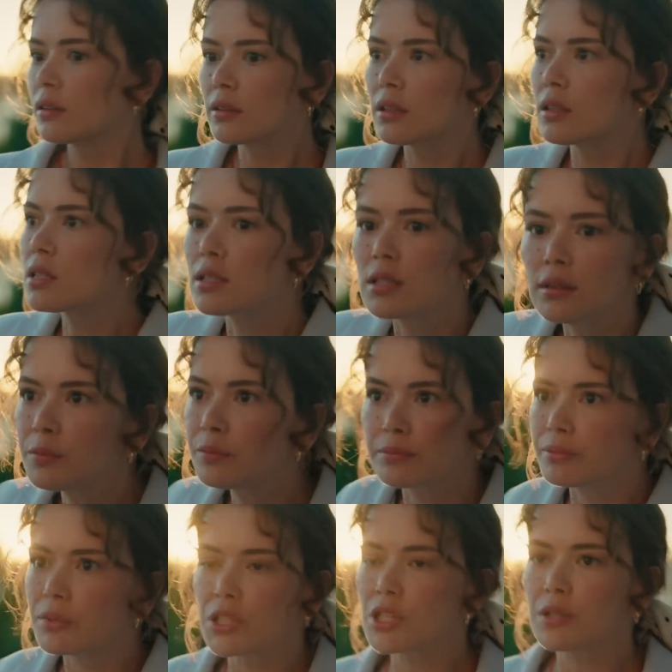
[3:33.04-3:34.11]
Nasıl
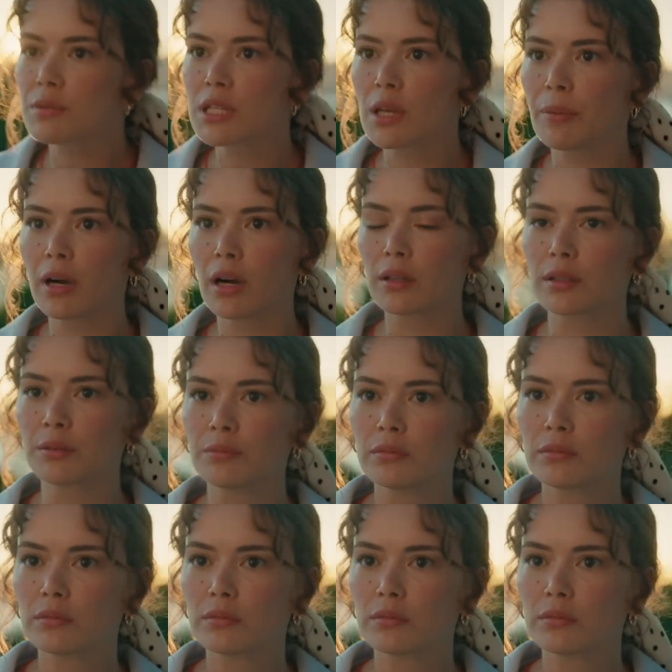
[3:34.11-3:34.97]
işimize bakalım?